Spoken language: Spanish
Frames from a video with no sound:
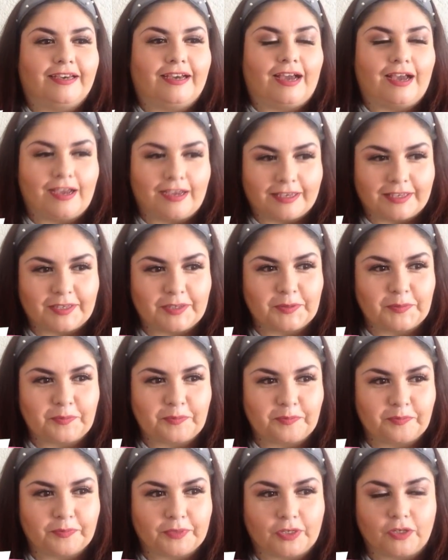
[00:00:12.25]
Ay,
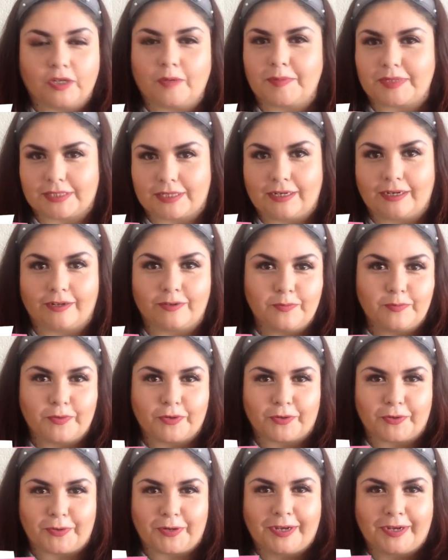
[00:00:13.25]
creo que me aceleré un poco,